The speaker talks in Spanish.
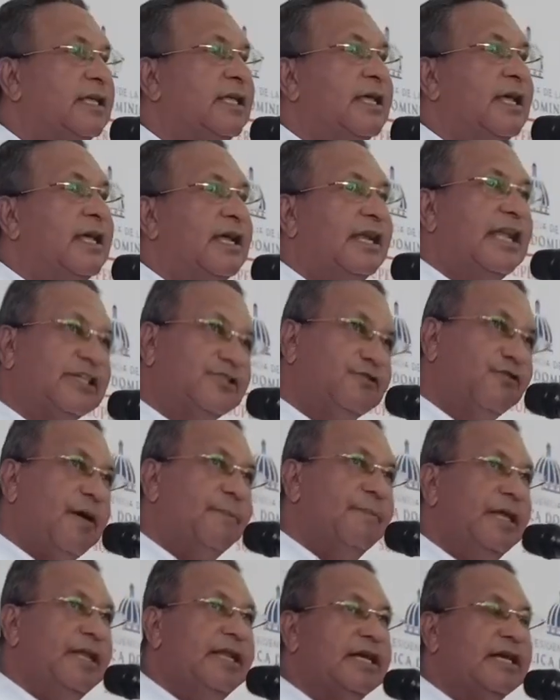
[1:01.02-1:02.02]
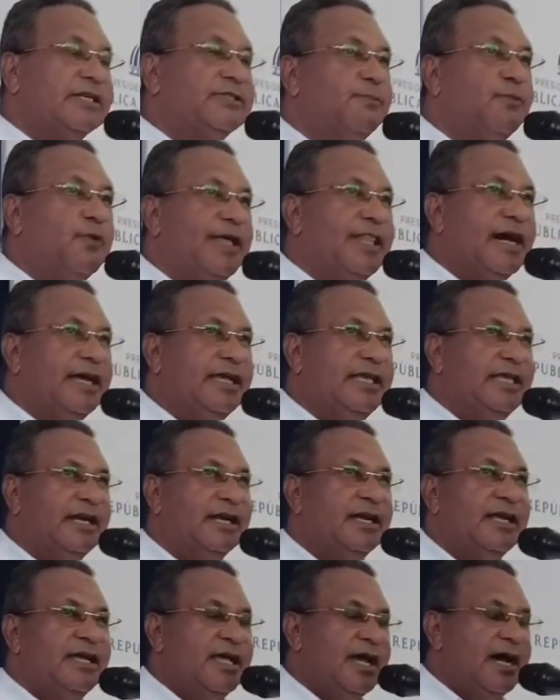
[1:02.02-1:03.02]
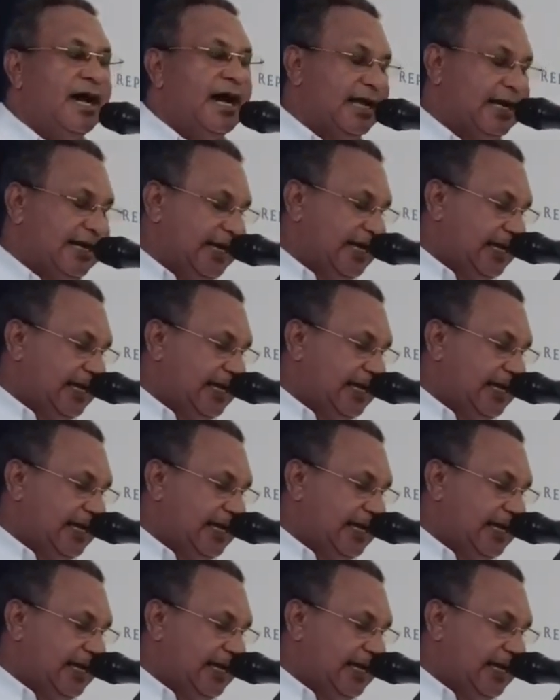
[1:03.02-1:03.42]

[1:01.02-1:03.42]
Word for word: de la población de Básima.